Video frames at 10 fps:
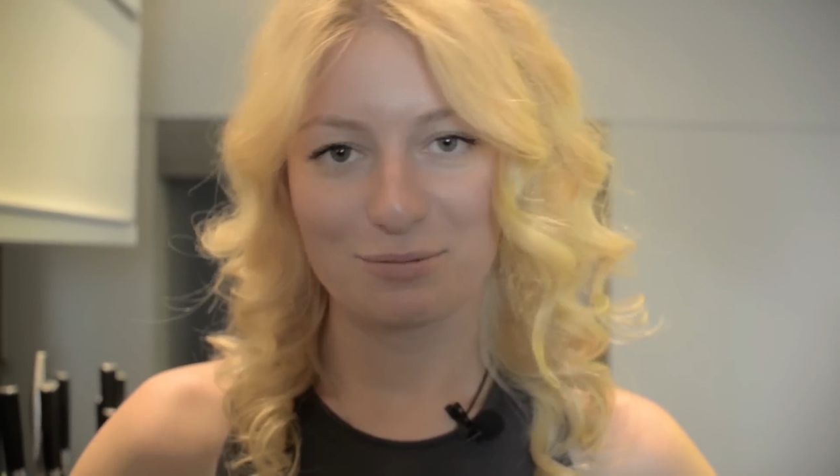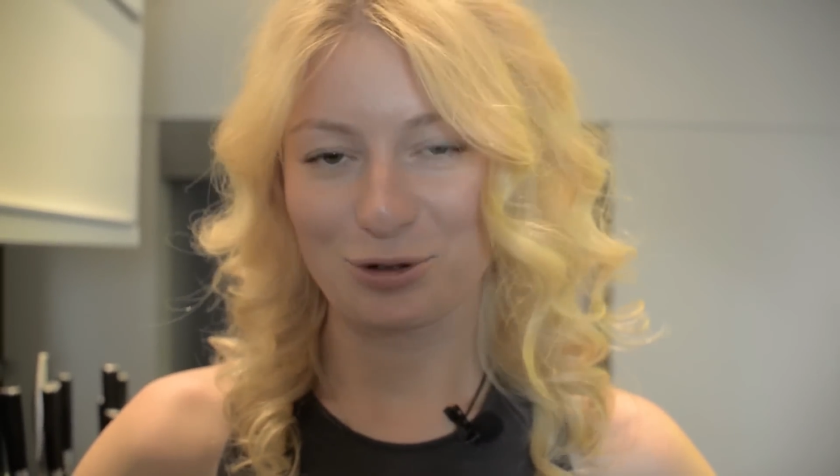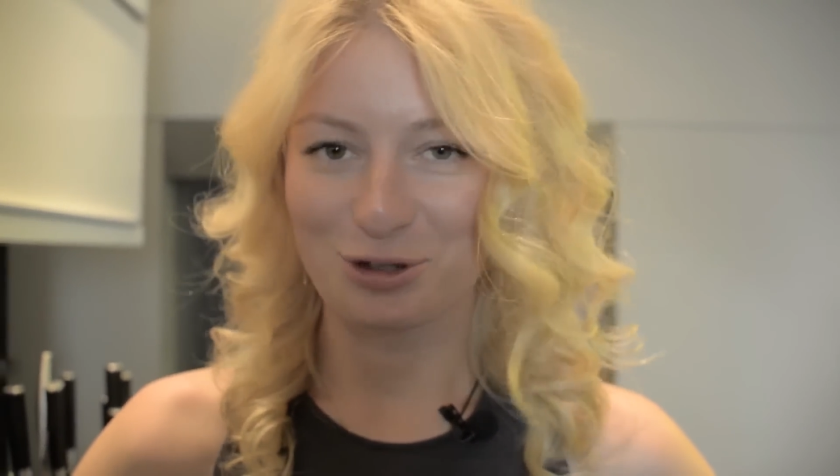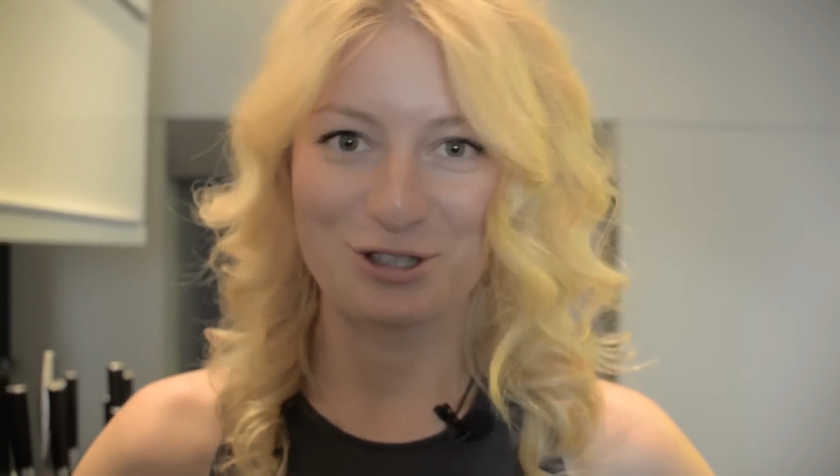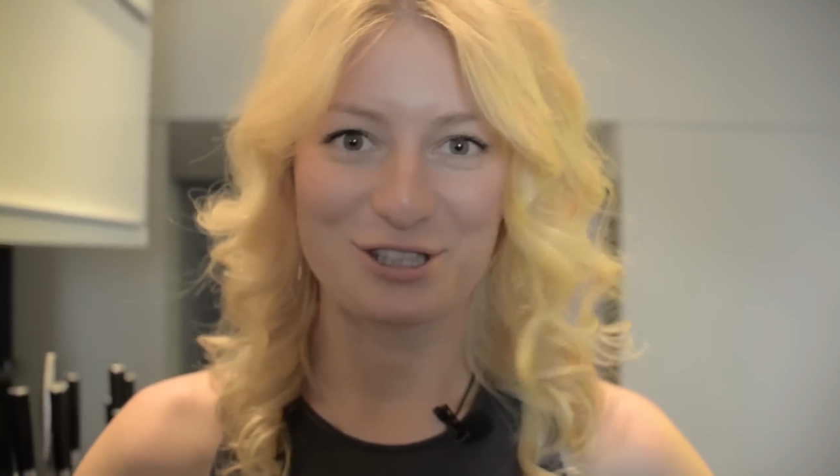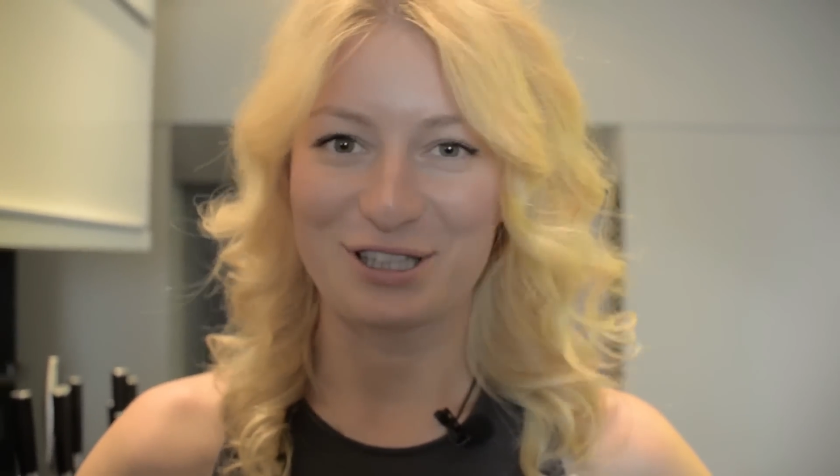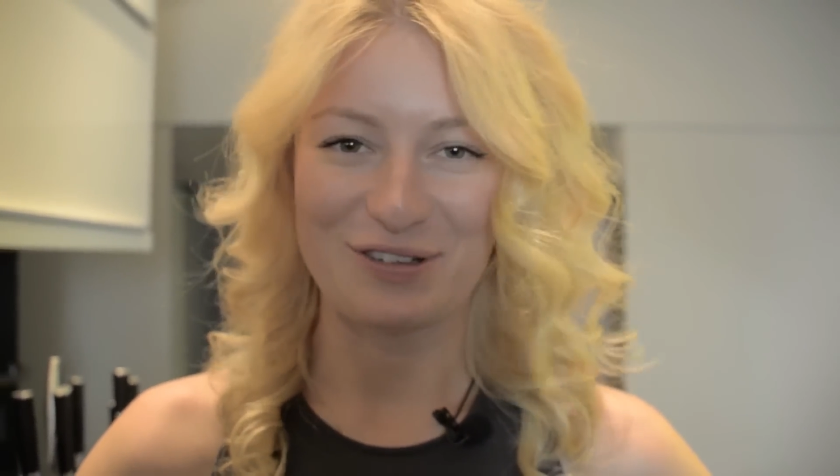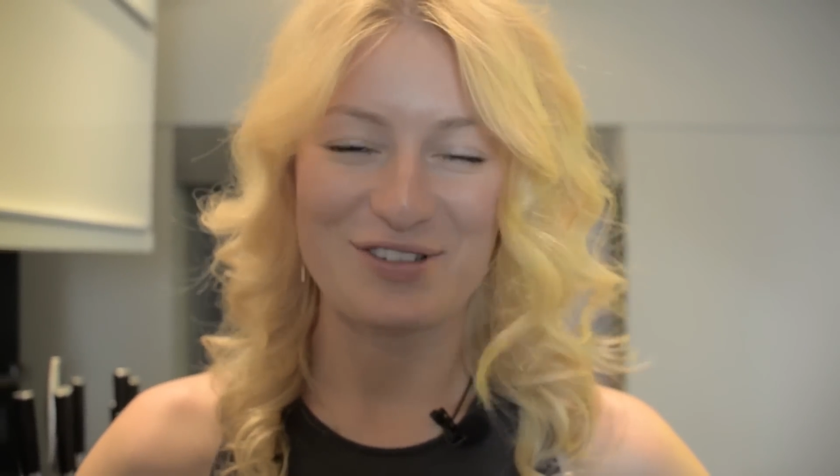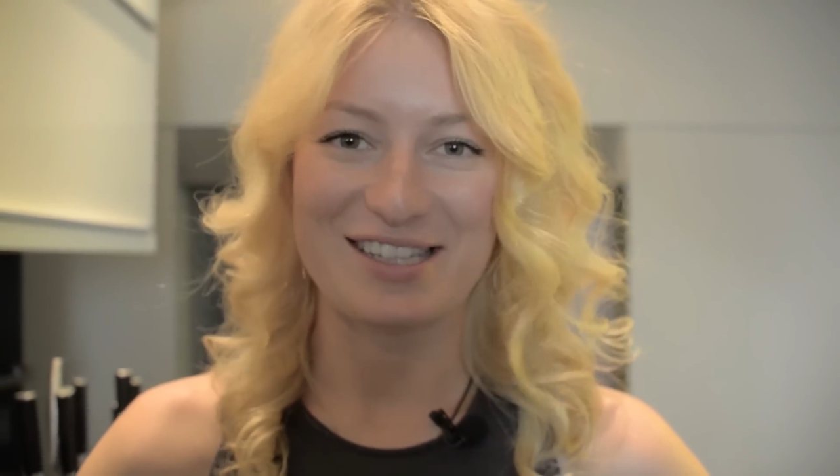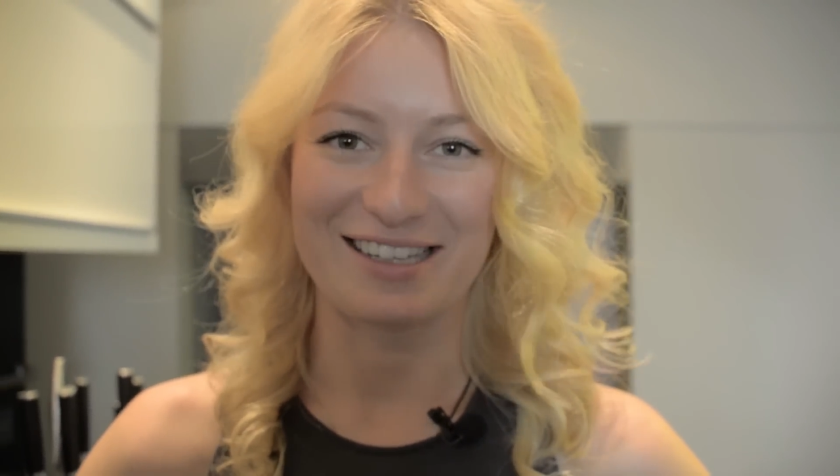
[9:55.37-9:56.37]
po godziny
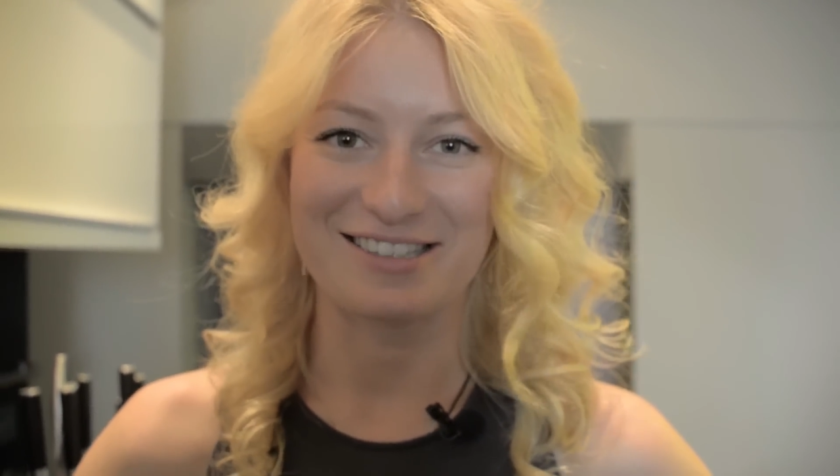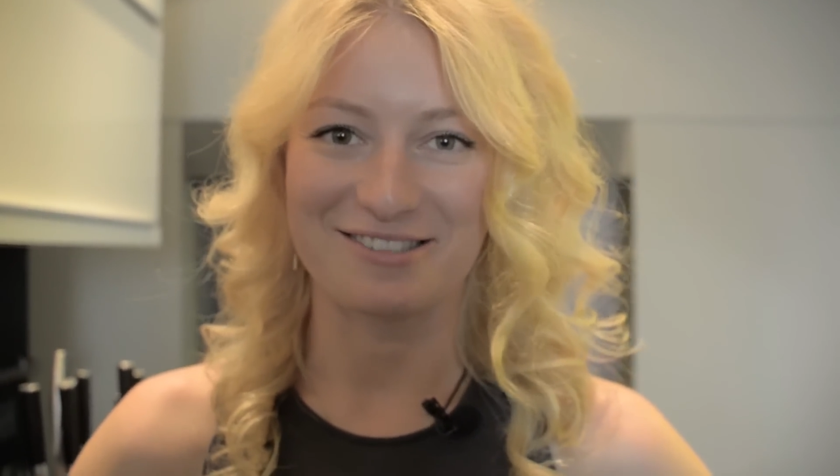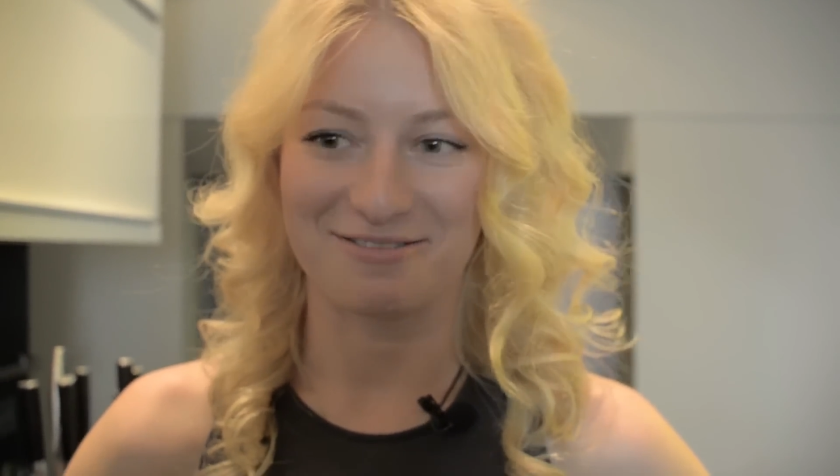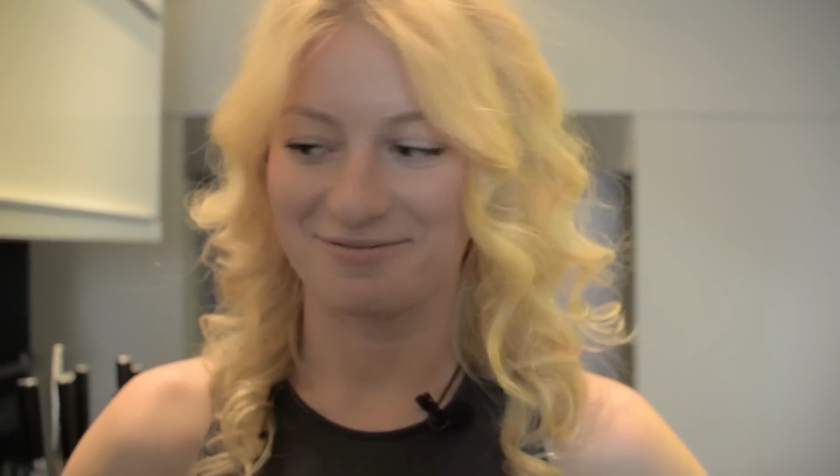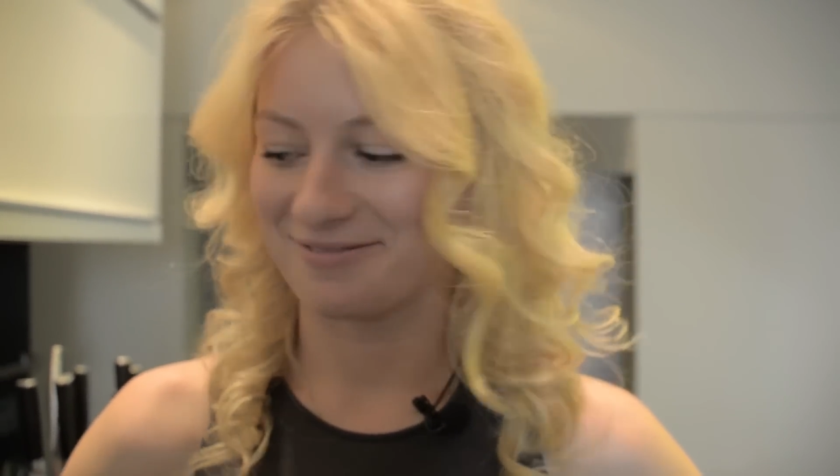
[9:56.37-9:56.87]
nawet wystarczy.